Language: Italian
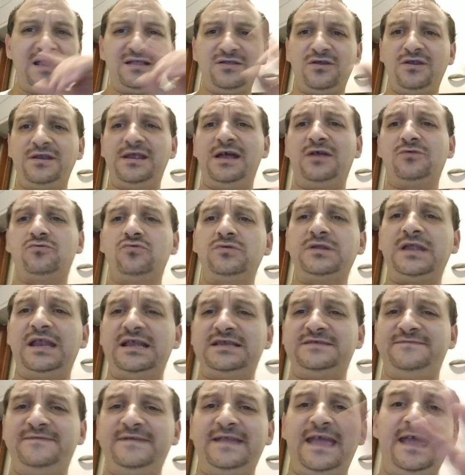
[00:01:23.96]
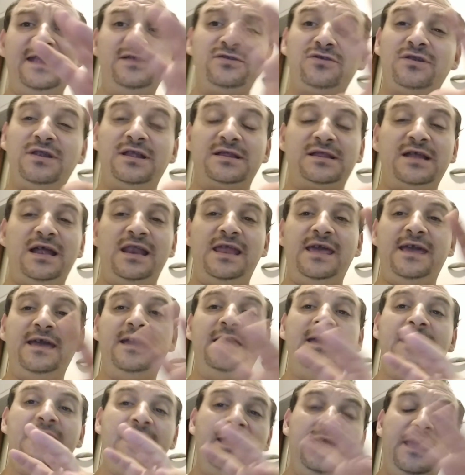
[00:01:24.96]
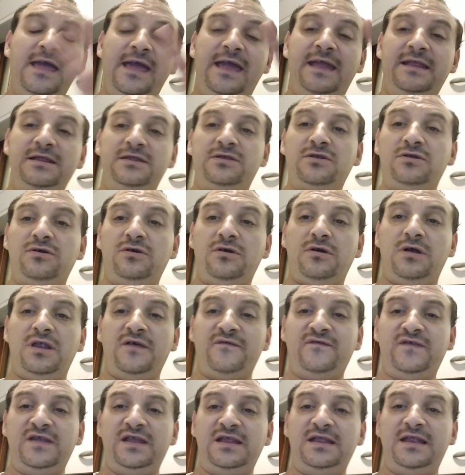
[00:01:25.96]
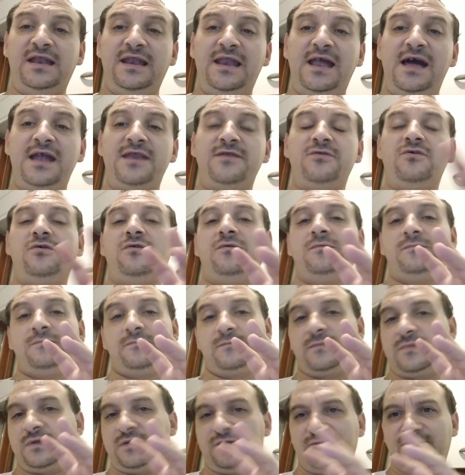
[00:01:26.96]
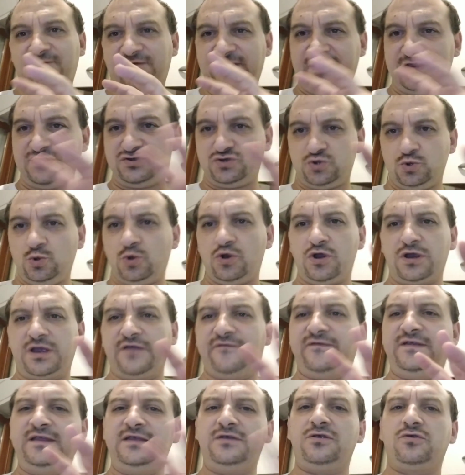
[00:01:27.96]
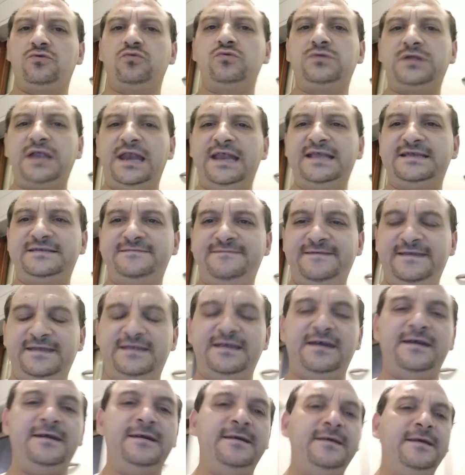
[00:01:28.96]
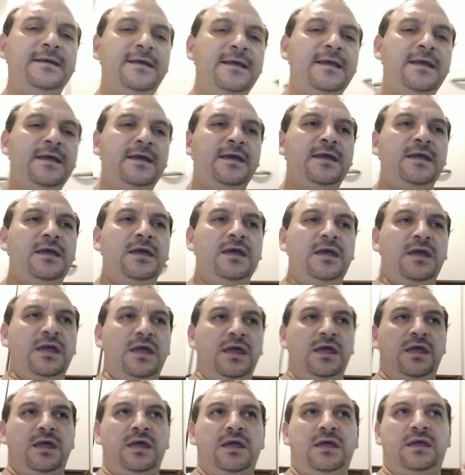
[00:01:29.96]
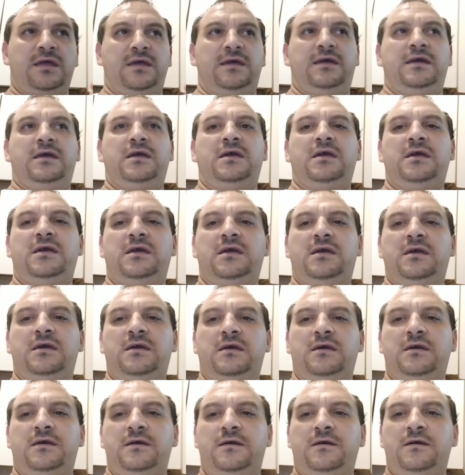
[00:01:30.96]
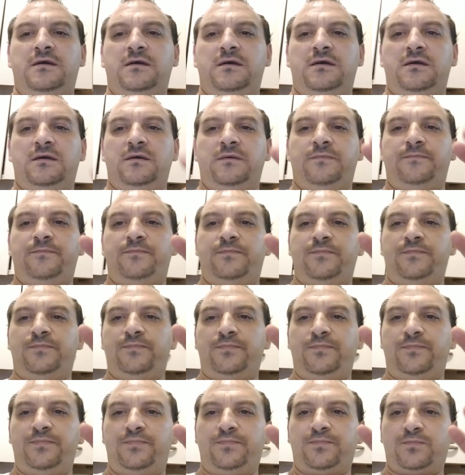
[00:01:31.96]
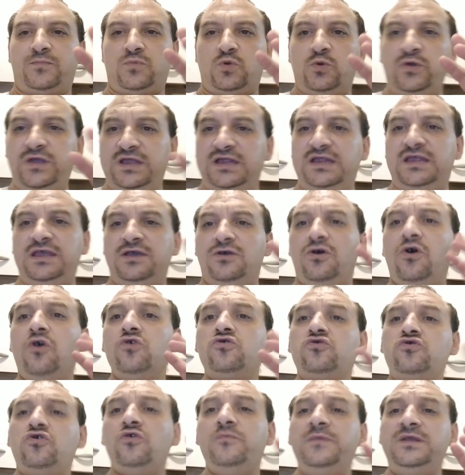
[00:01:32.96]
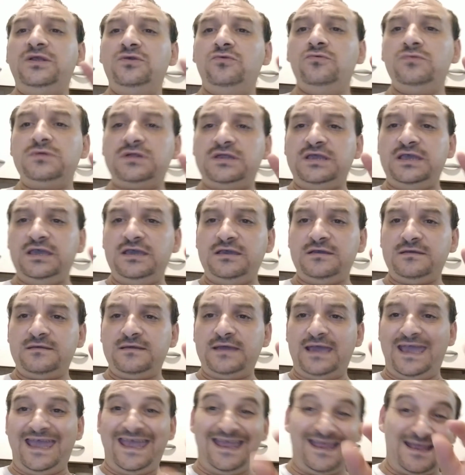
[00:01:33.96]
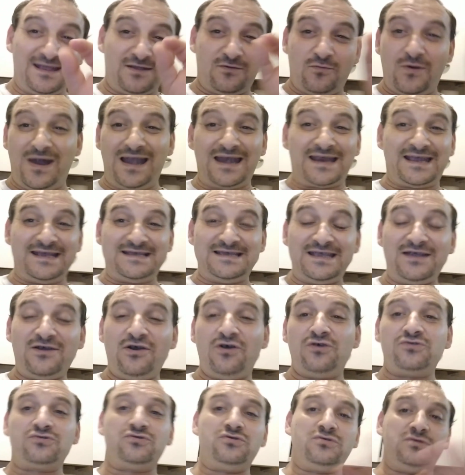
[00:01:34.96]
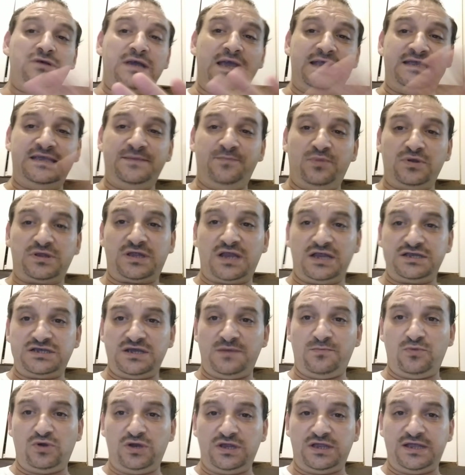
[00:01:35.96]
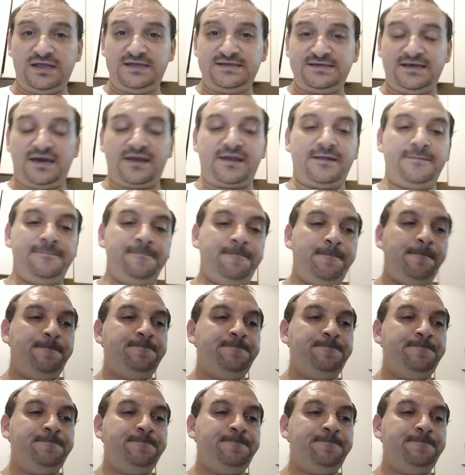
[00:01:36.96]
Torneranno tutte le sfide. Entro Natale, entro la fine dell'anno, fi- giuro che finirò tutte le sfide eh, quindi 8 minuti e qualche secondo e si potrà già monetizzare.